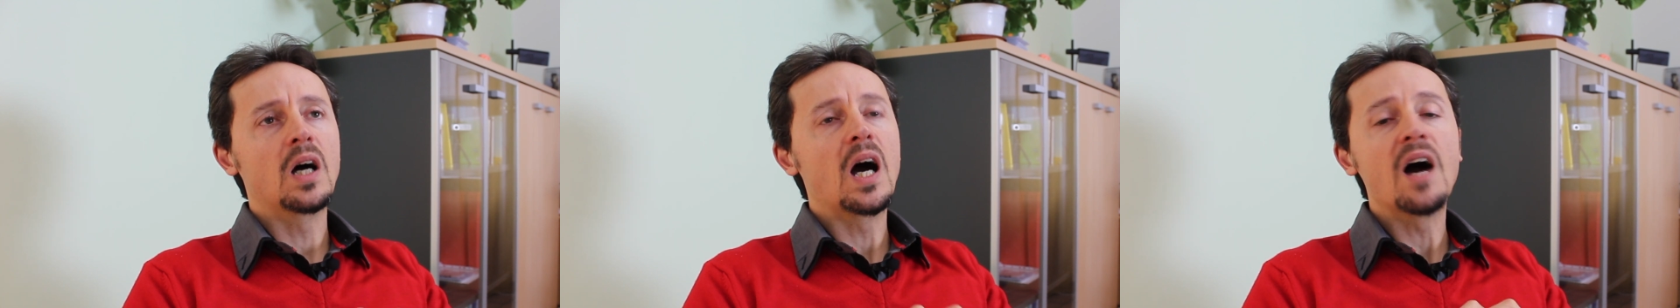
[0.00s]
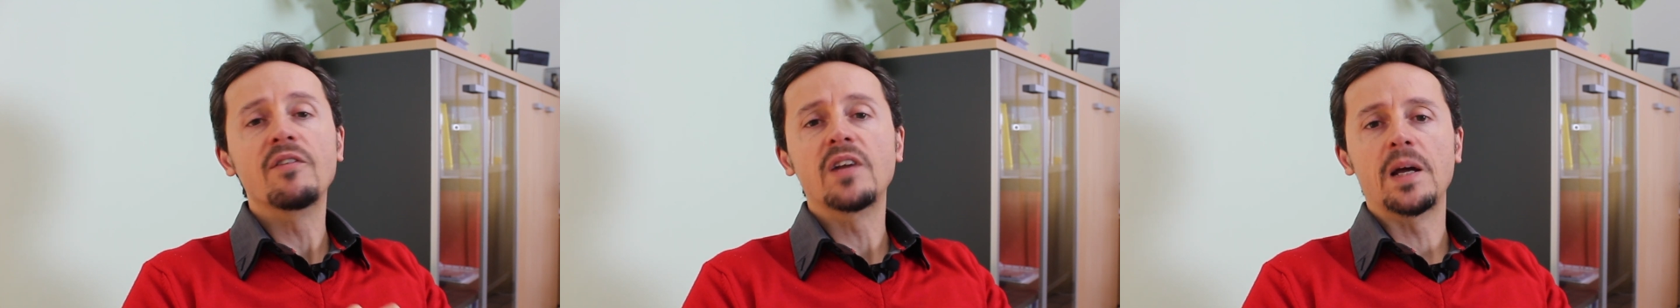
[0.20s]

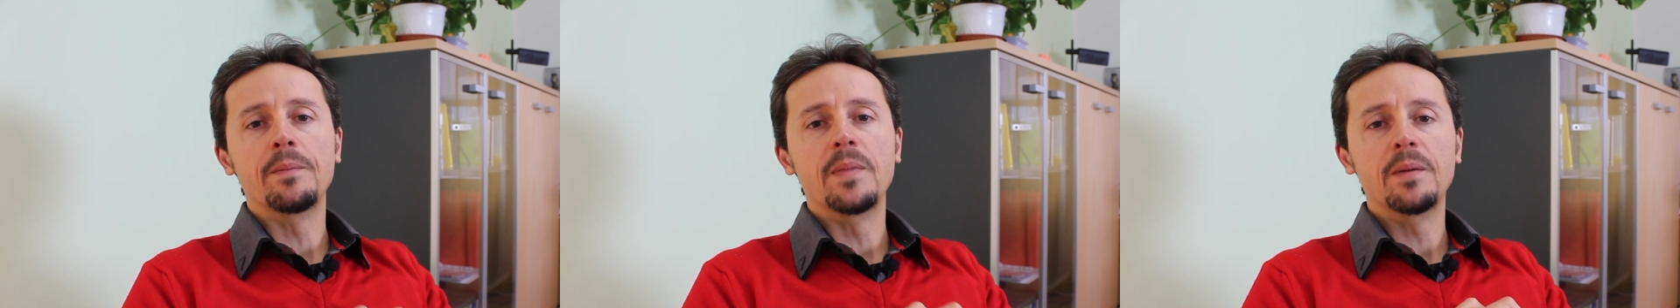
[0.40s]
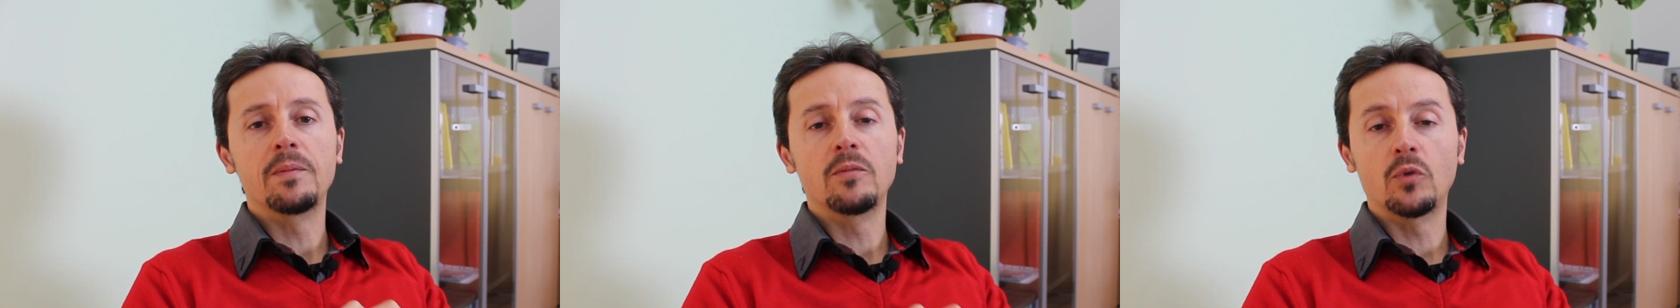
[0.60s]

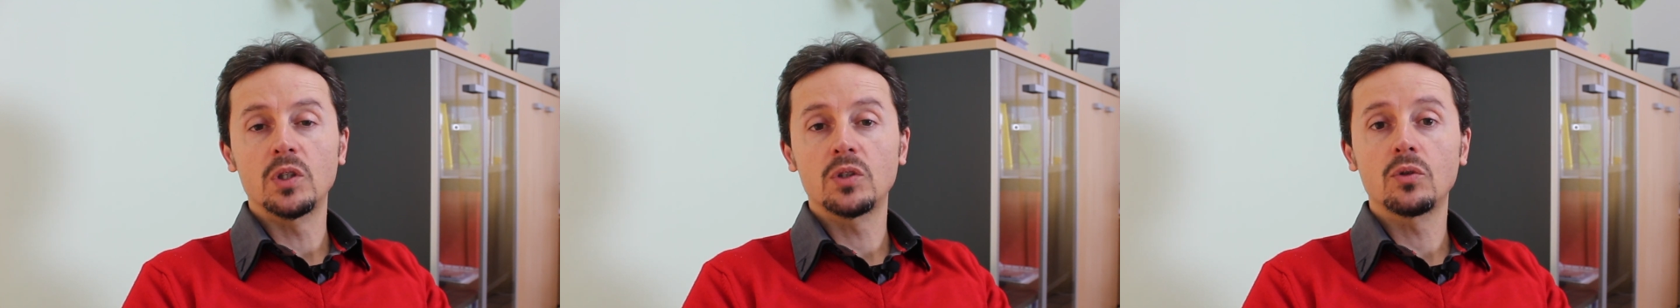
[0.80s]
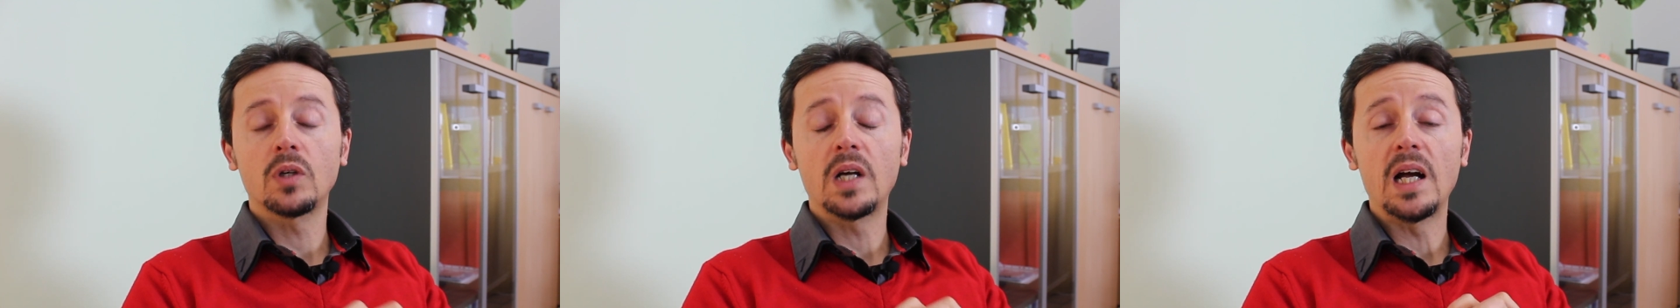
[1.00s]
avrebbe in
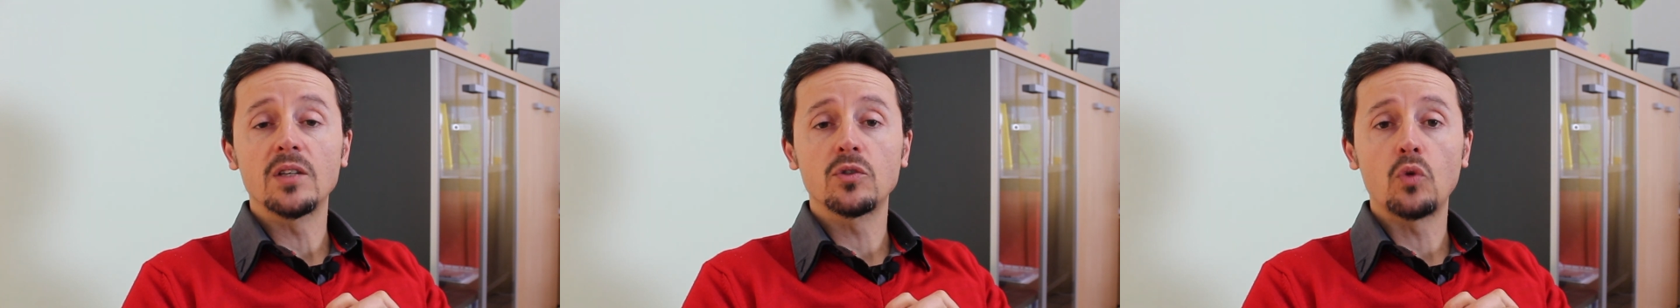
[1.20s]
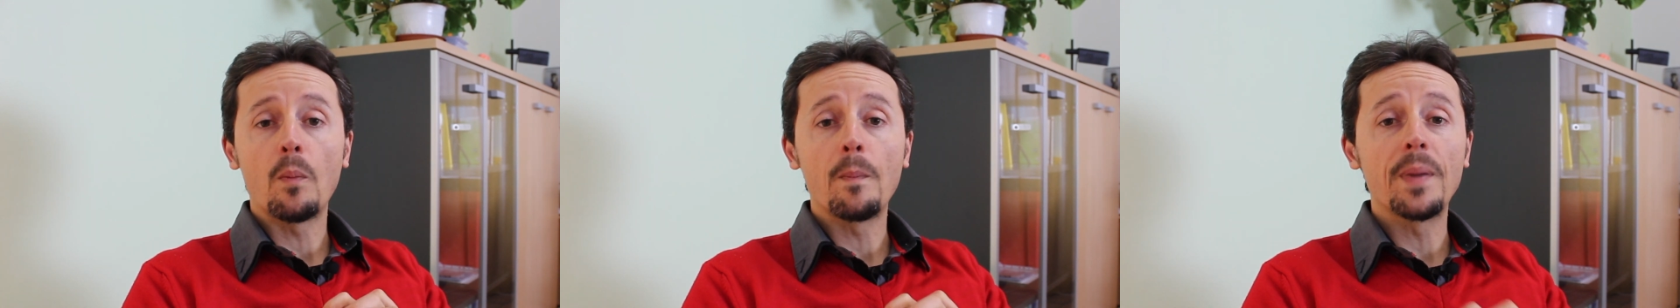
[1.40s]
questo
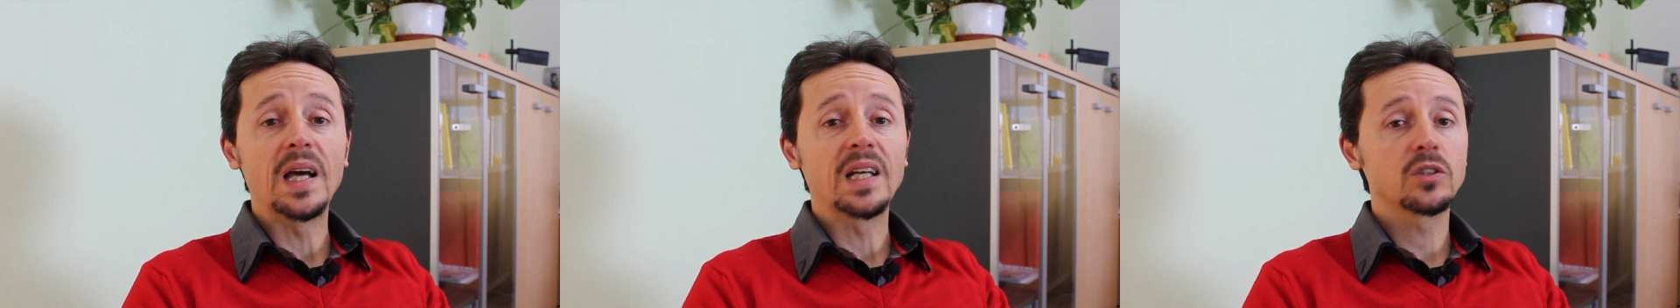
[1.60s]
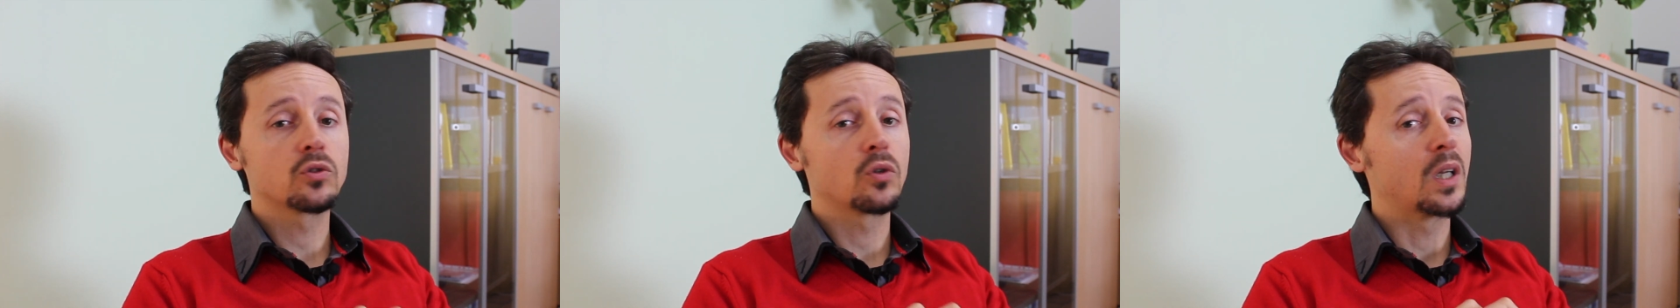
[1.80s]
caso
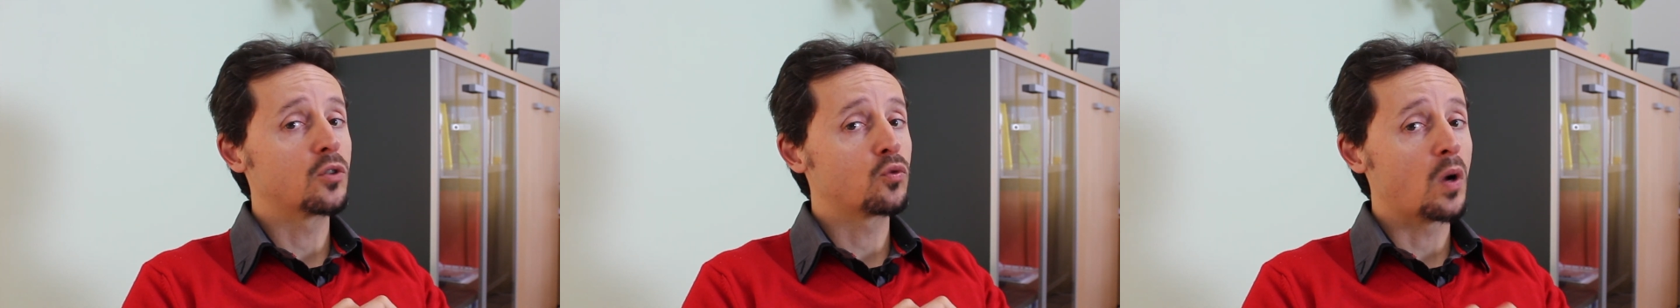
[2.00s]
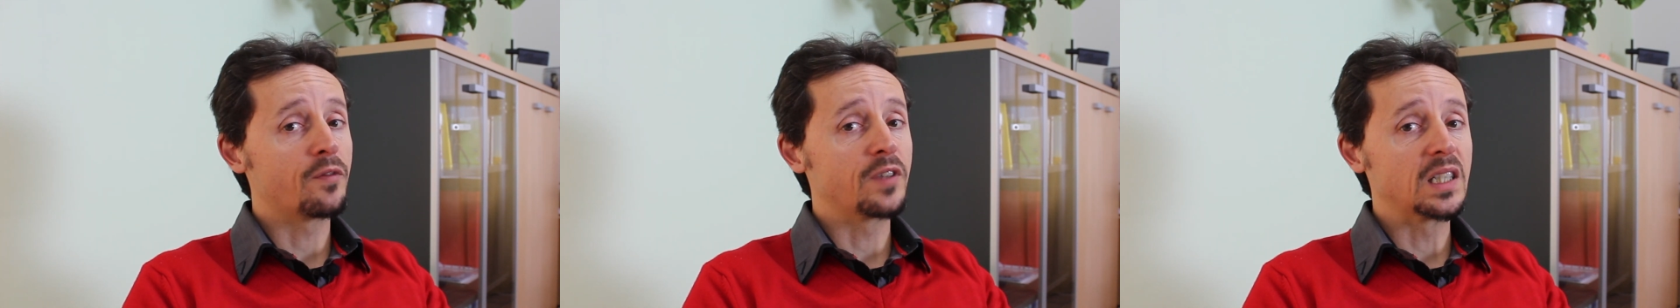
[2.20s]
perso la sua